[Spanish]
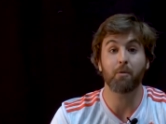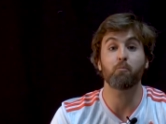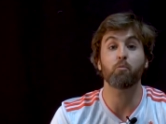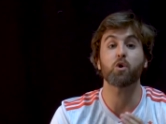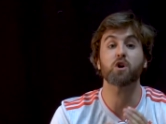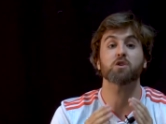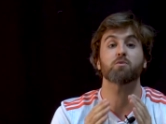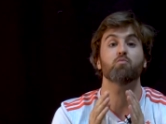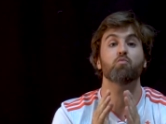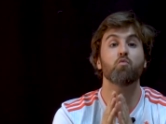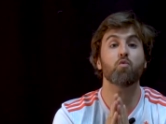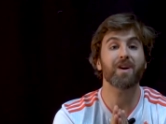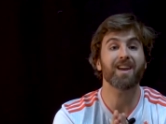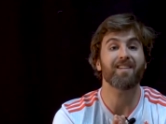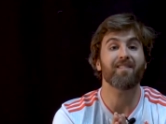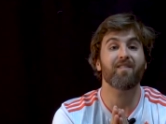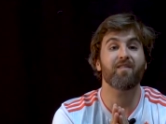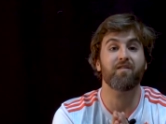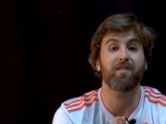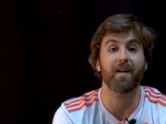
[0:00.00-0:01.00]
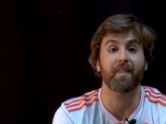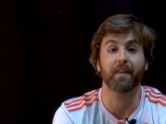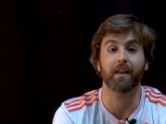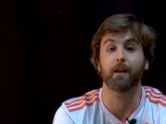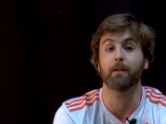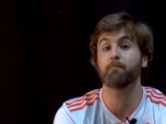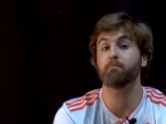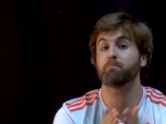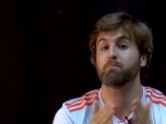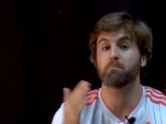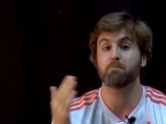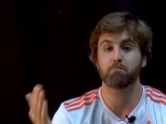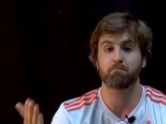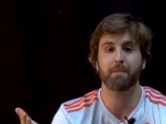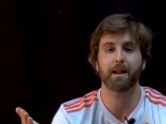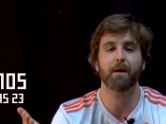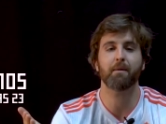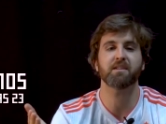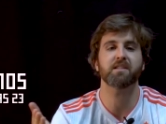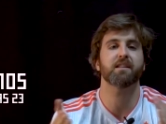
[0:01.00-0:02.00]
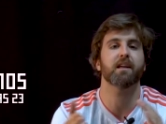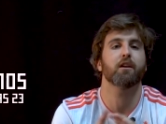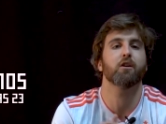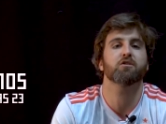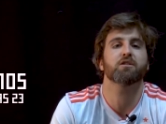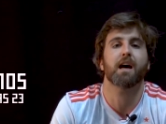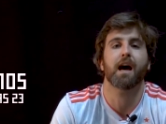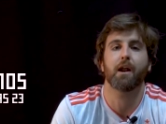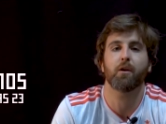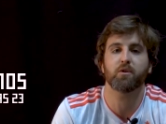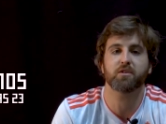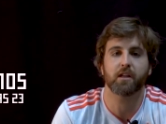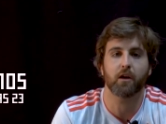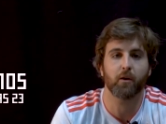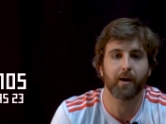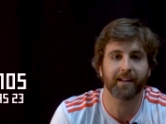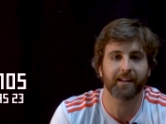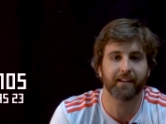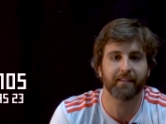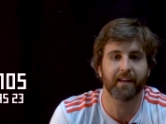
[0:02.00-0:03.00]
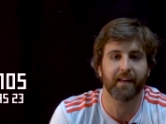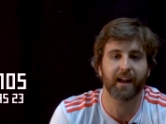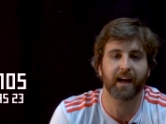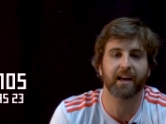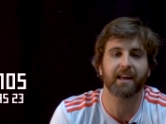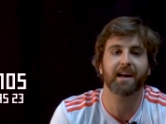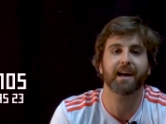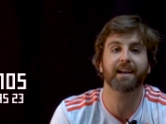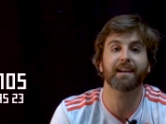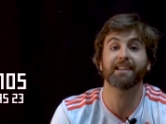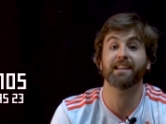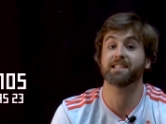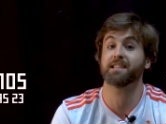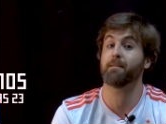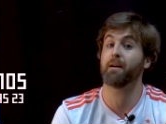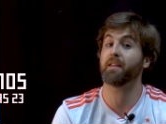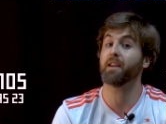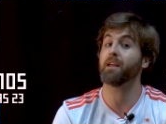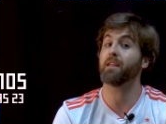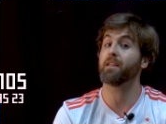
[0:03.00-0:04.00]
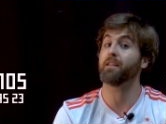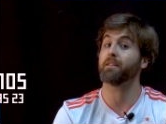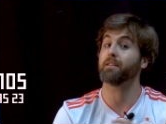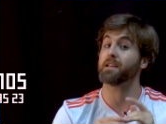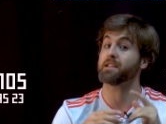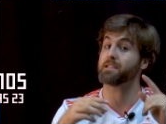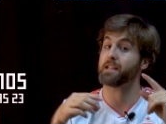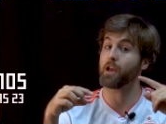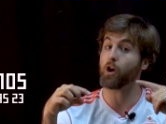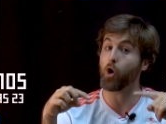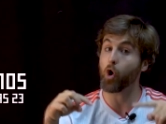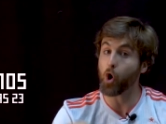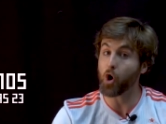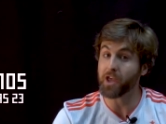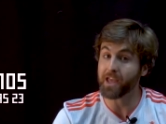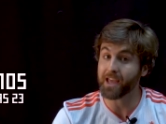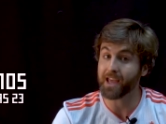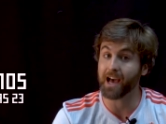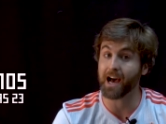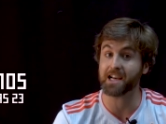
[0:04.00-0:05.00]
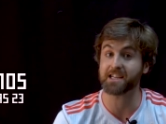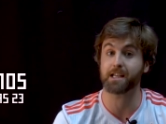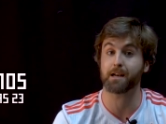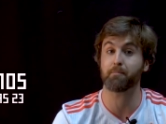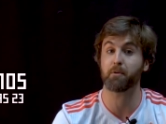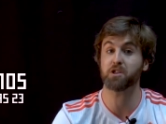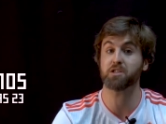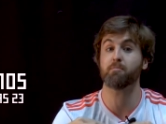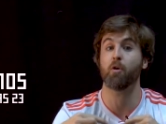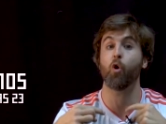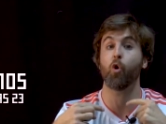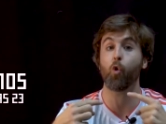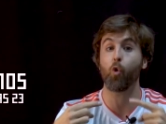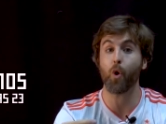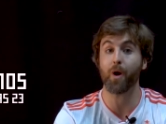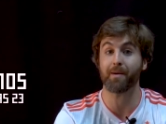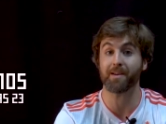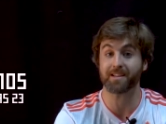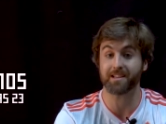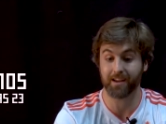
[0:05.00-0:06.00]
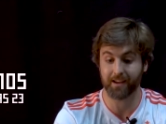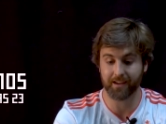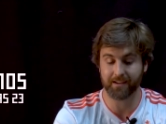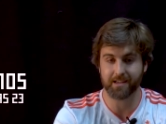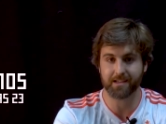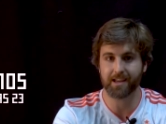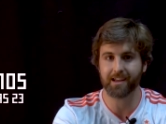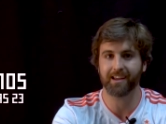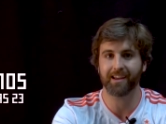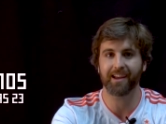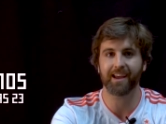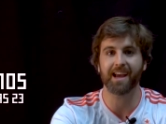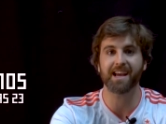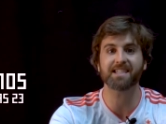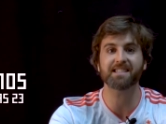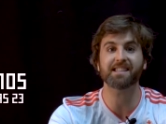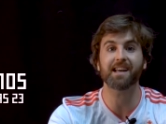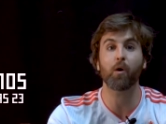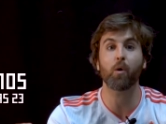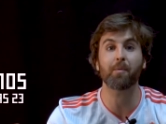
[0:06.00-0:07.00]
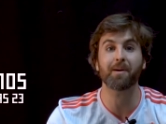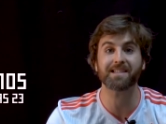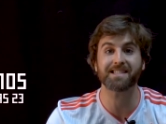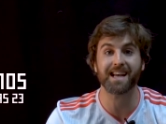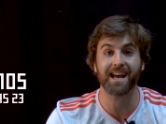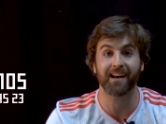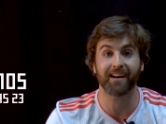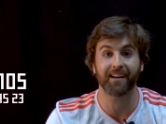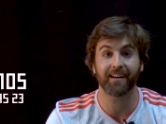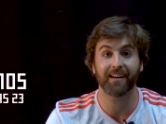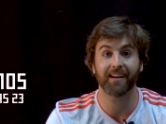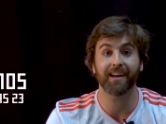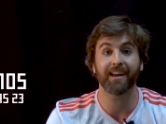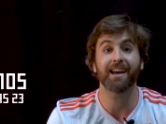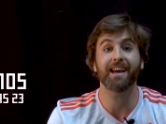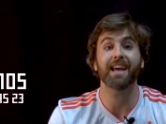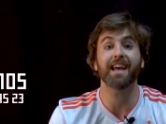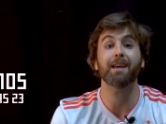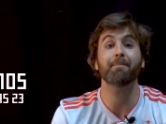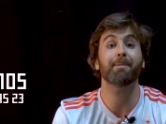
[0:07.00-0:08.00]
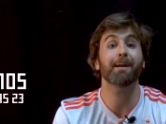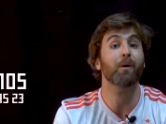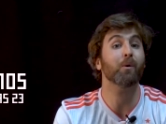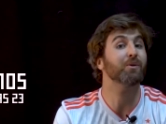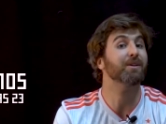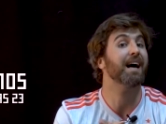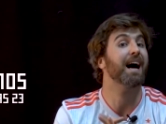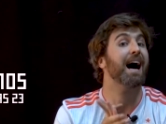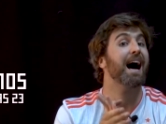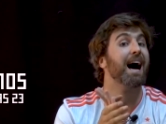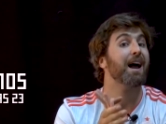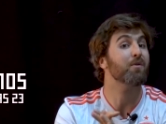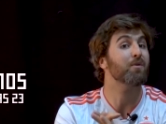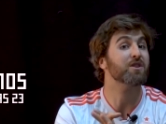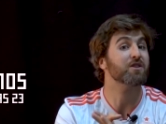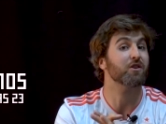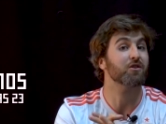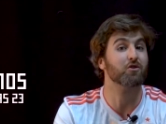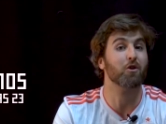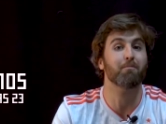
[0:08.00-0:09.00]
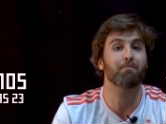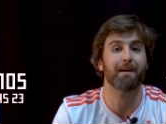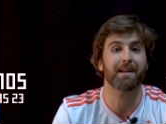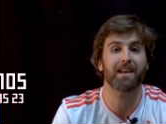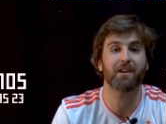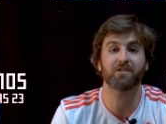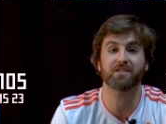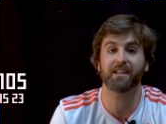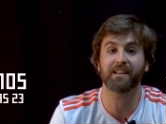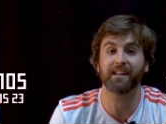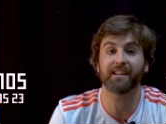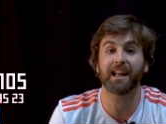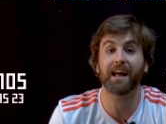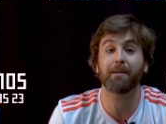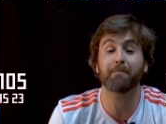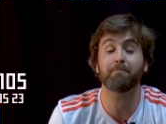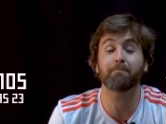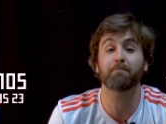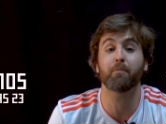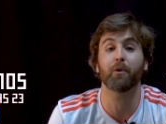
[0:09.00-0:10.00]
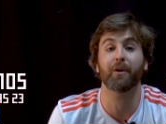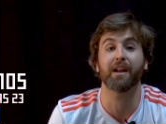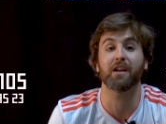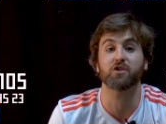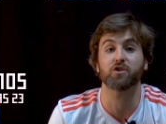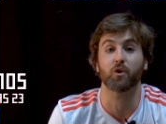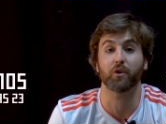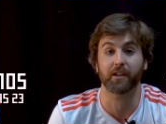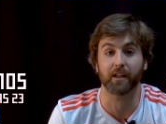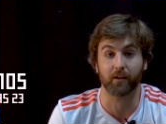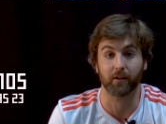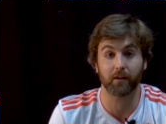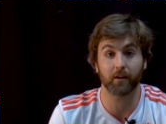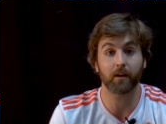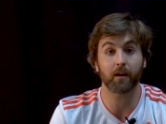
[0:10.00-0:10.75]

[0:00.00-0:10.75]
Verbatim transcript: Pues muy fácil. Ven a visitarnos a nuestra nueva tienda de la calle Carretas de Madrid desde hoy hasta el próximo jueves, sí, este jueves ya, y pregunta a nuestros compañeros de tienda por el sorteo.